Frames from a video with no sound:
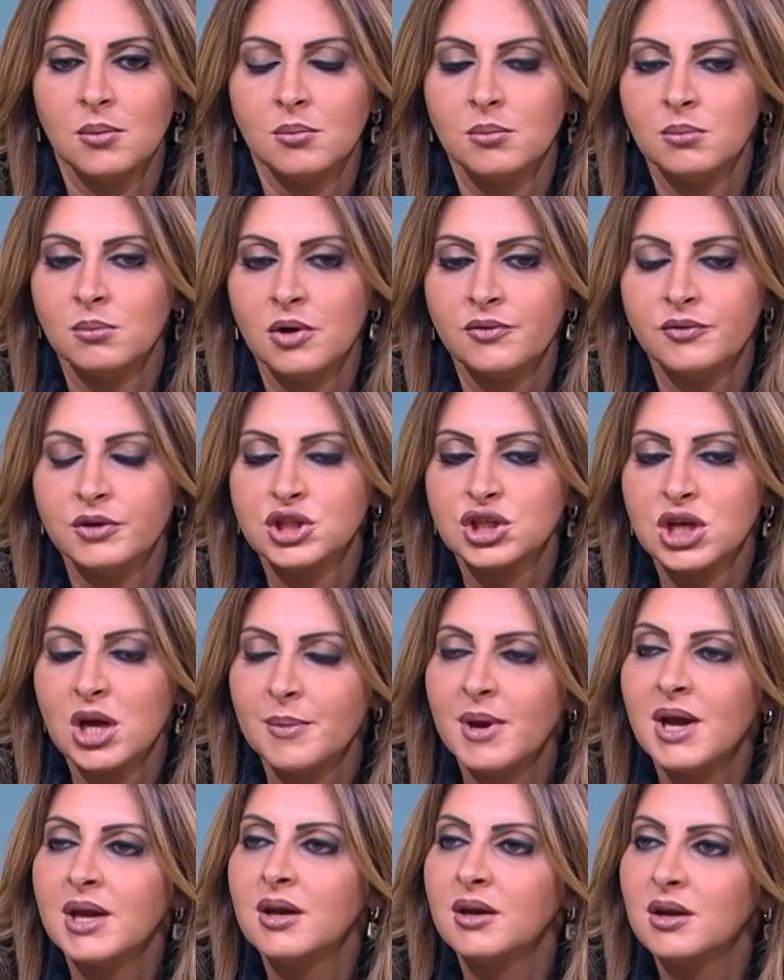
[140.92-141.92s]
مفيش
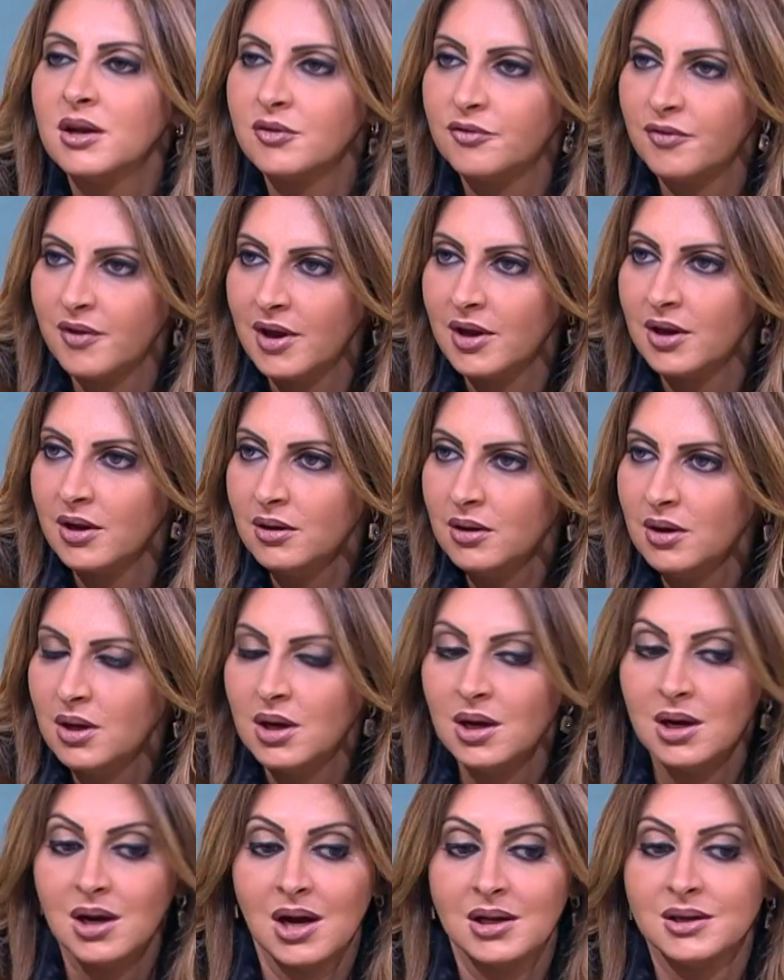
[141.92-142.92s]
اماكن كفايه
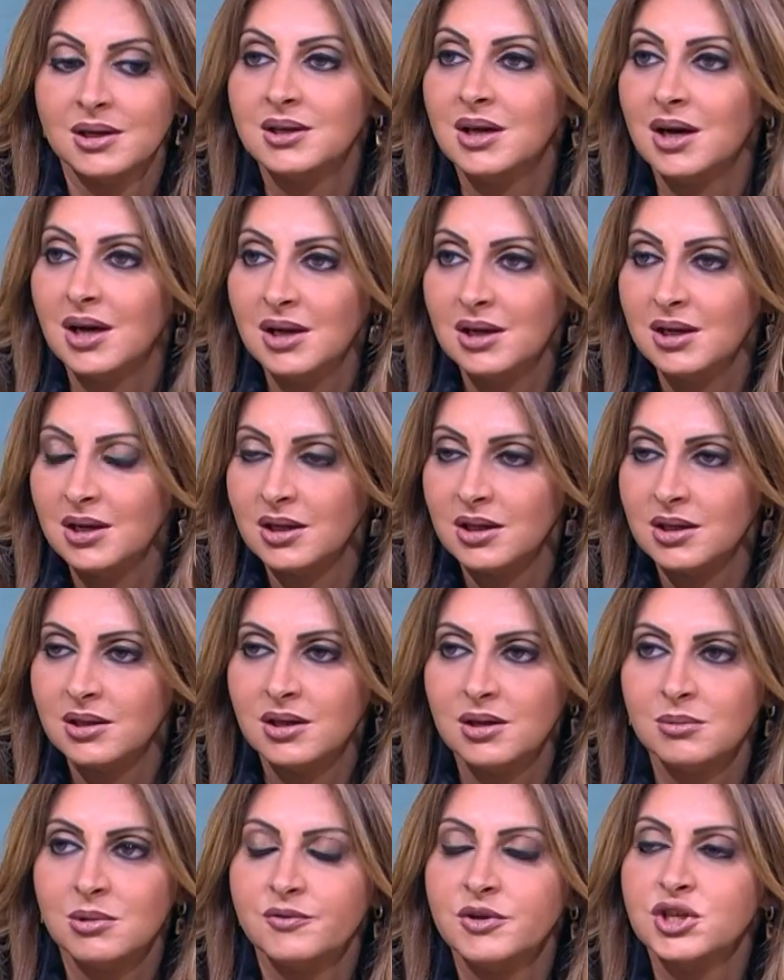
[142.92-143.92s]
الاعداد عاليه
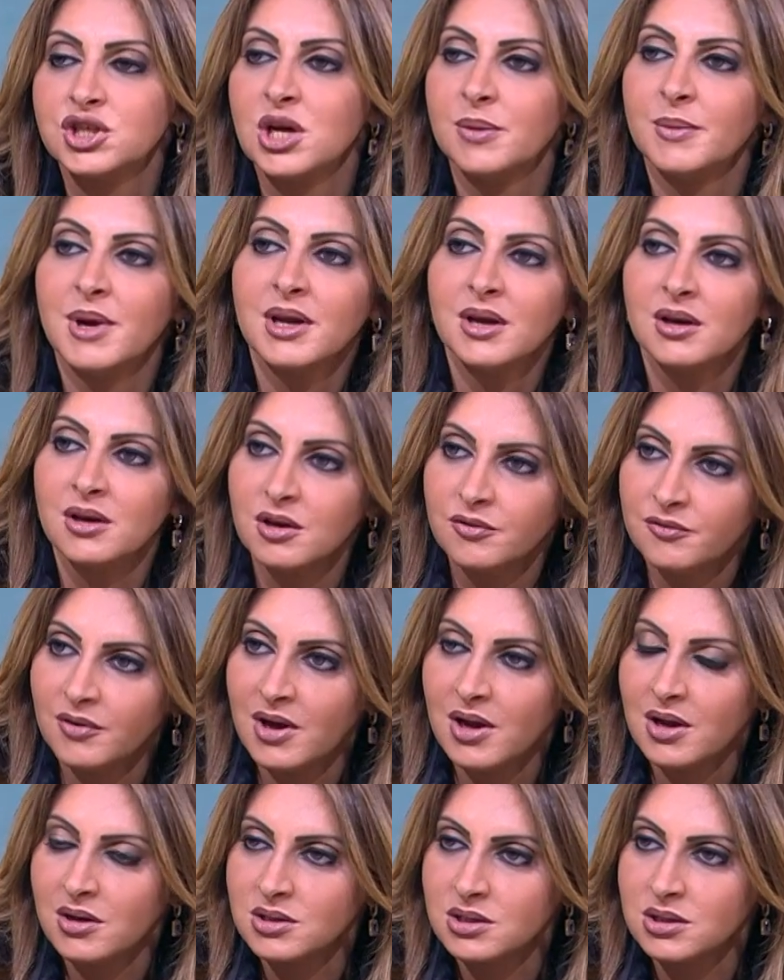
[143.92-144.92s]
جدا مفيش اماكن
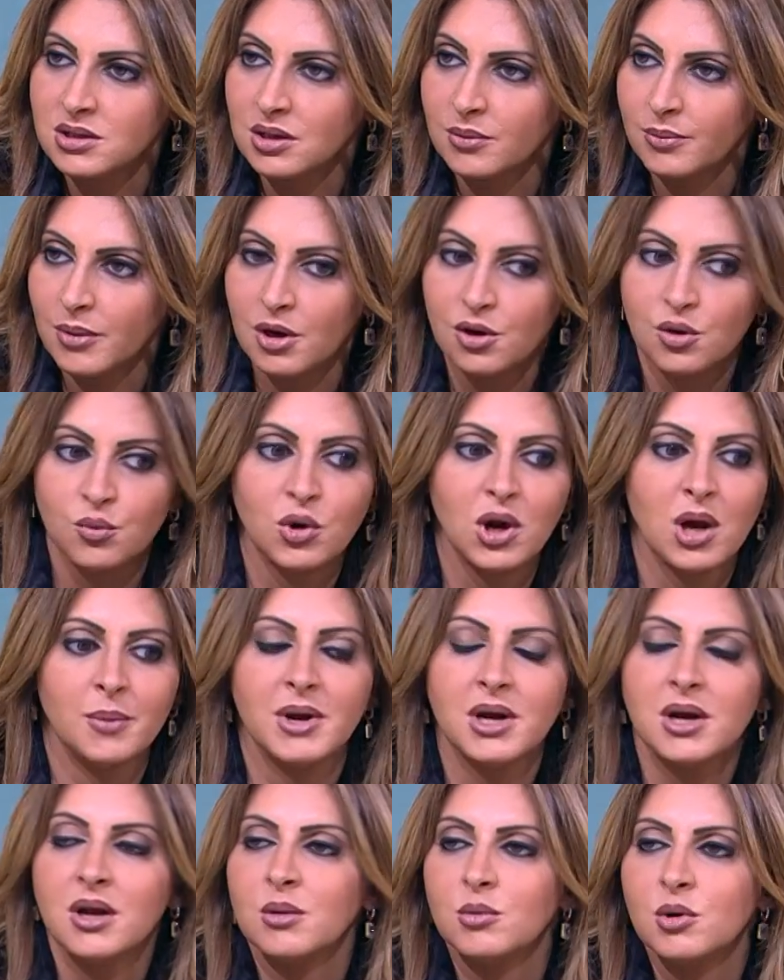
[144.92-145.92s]
كفايه لاستقبالهم
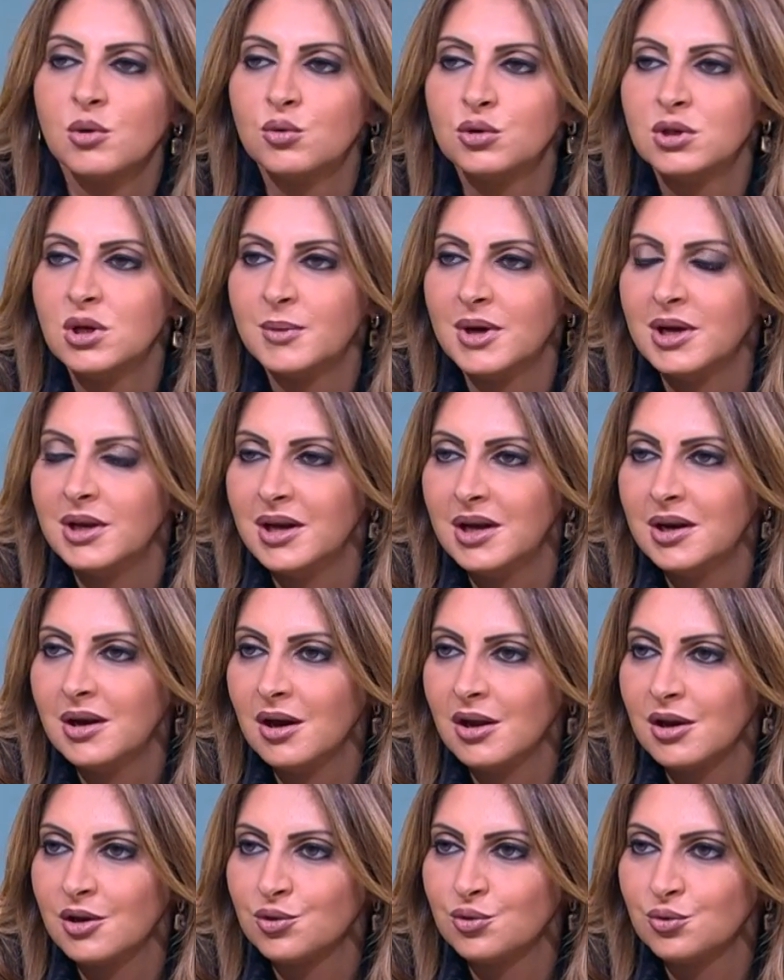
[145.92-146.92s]
والاماكن الموجوده مليانه
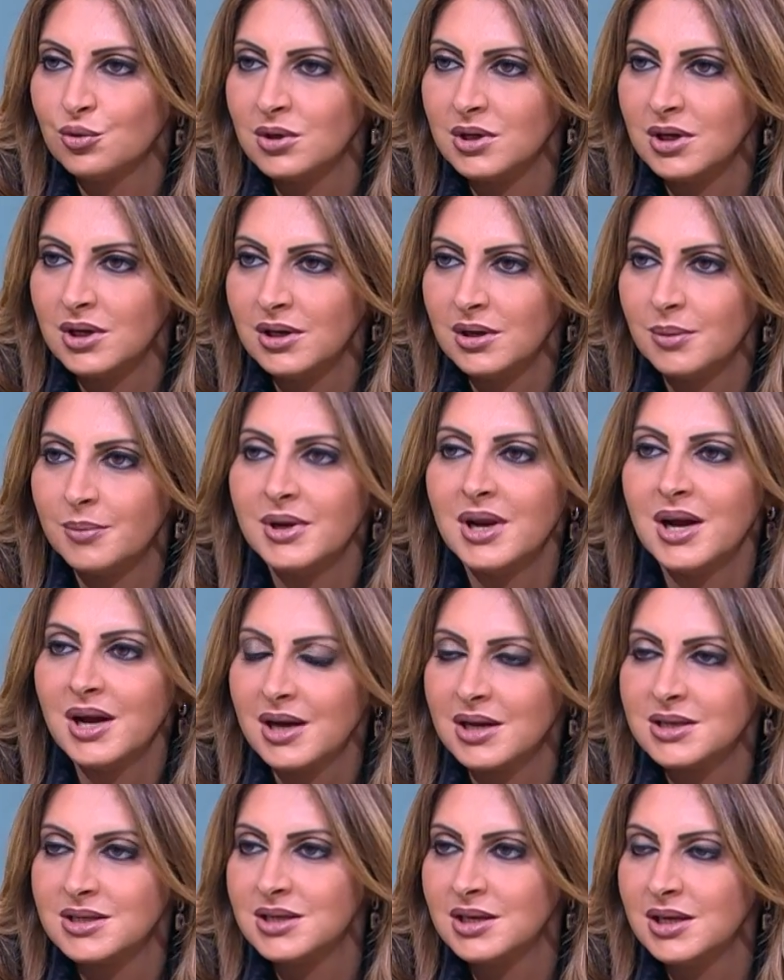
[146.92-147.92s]
على طول احنا
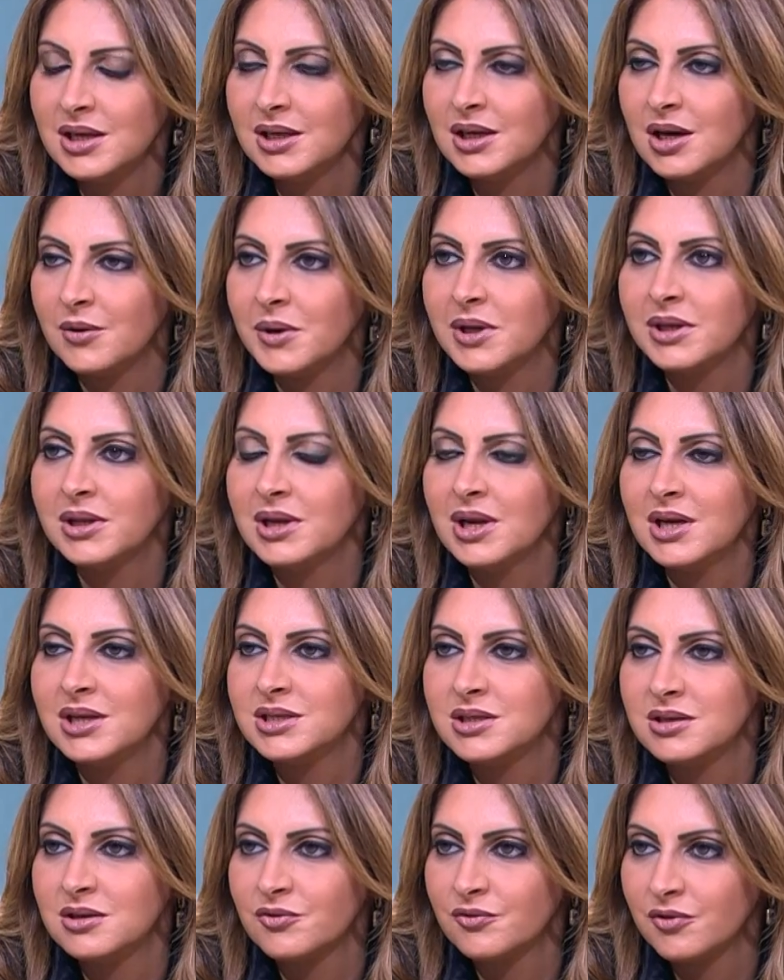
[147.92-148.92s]
بنعجز ان احنا اوقات نلاقي
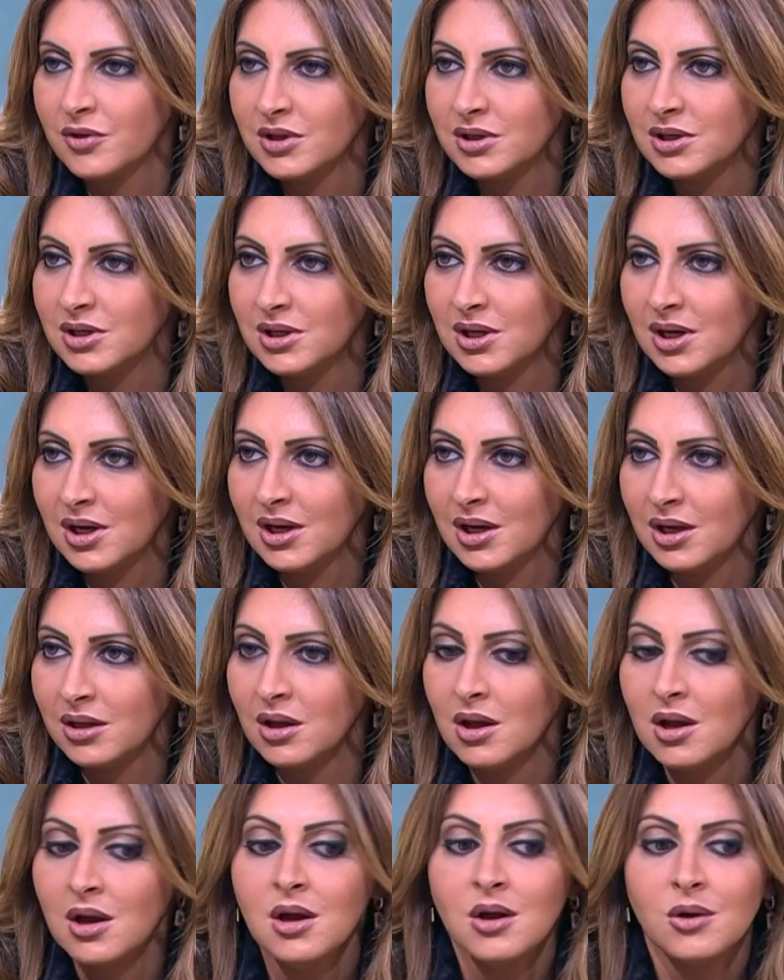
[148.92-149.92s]
سرير فاضي للحالات
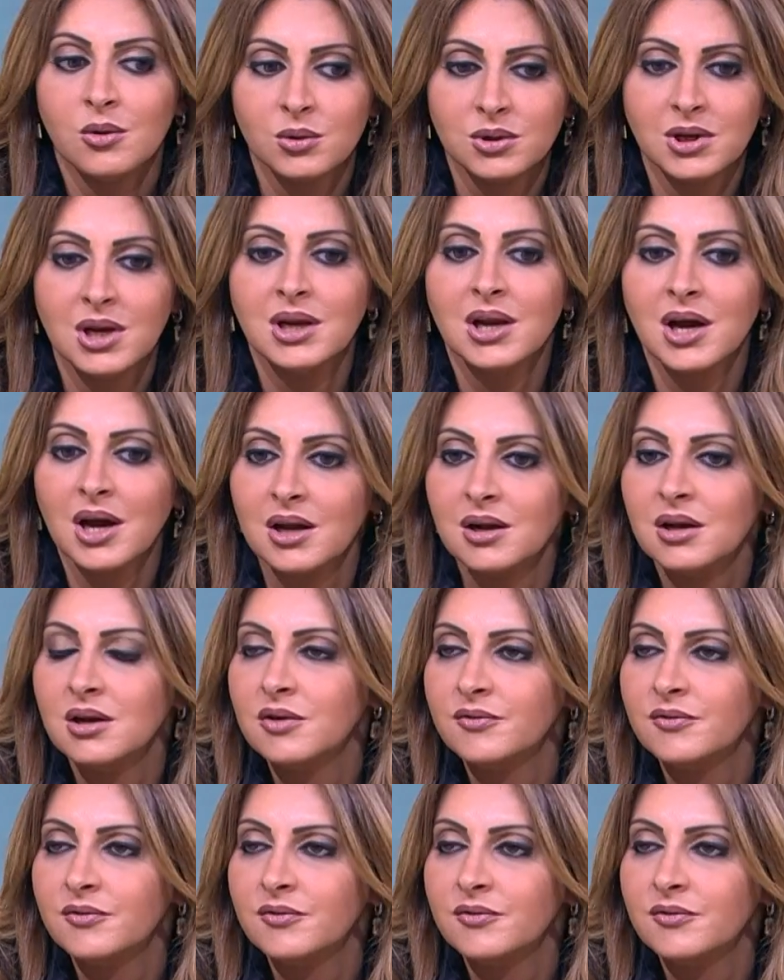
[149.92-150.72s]
وده اللي خلانا